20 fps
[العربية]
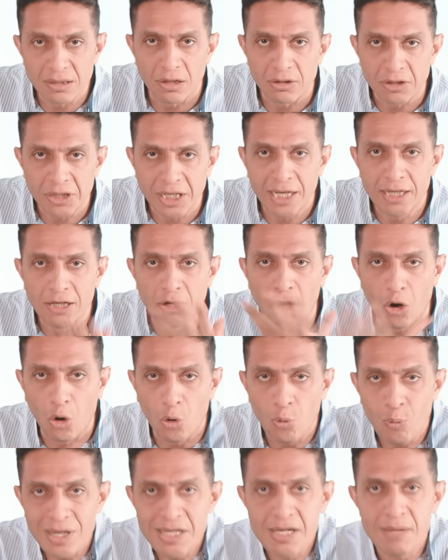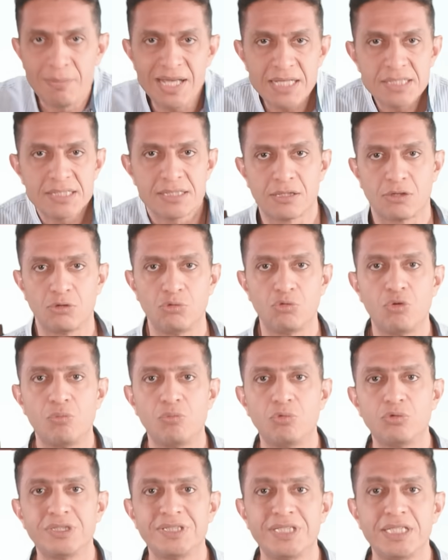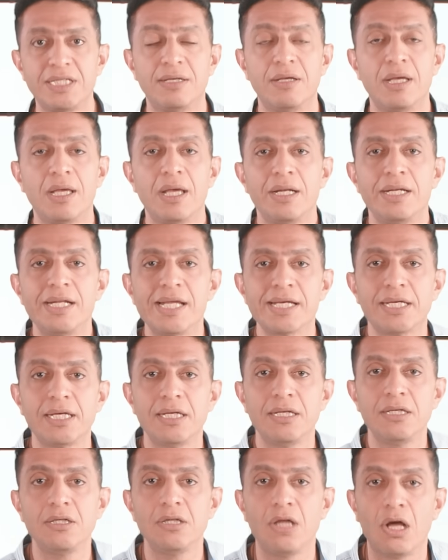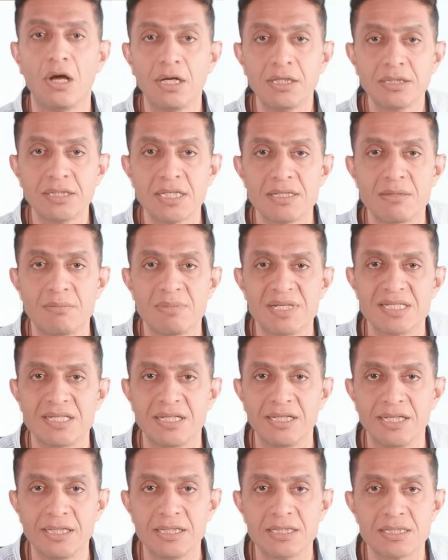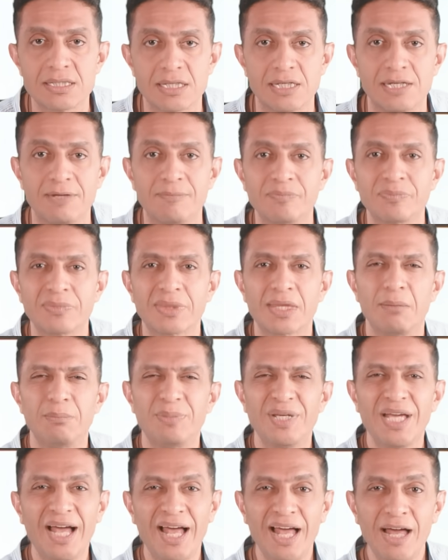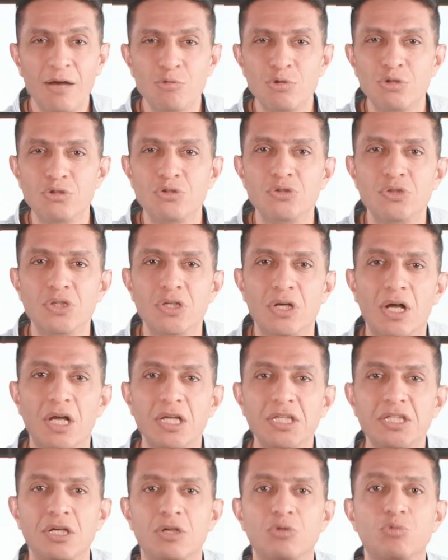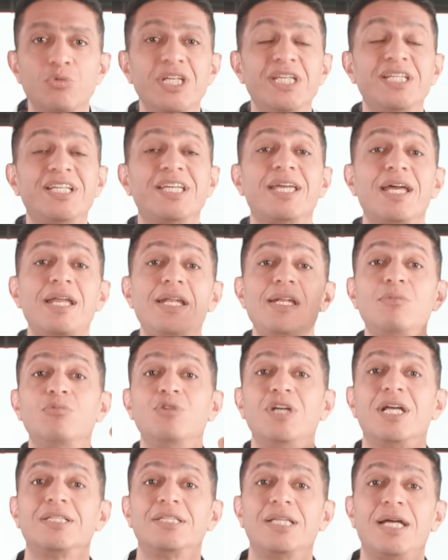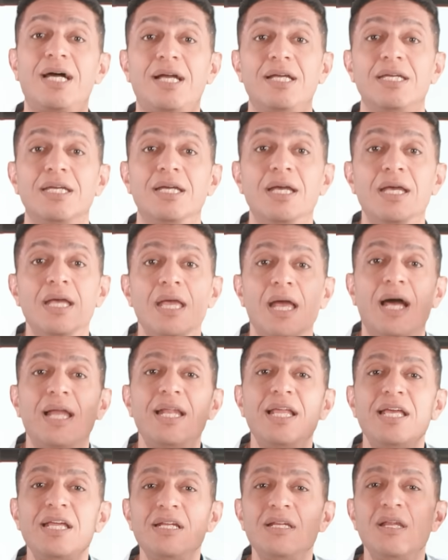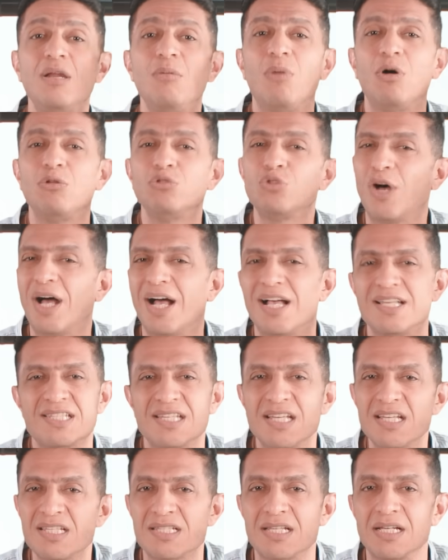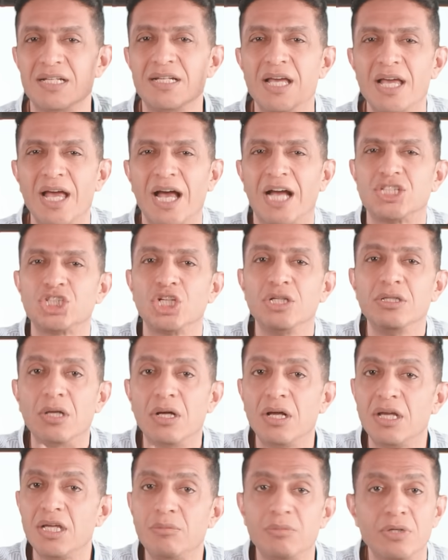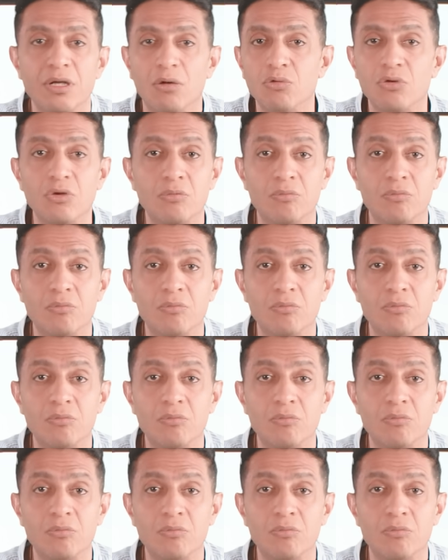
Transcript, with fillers: الأركان هو اللي ماسك الأمور دي لكن النهاردة لما زيلينسكي بيحاول انه يغير ويتكلم ويدعي على ان الموضوع اساسا عشان نغير من اوج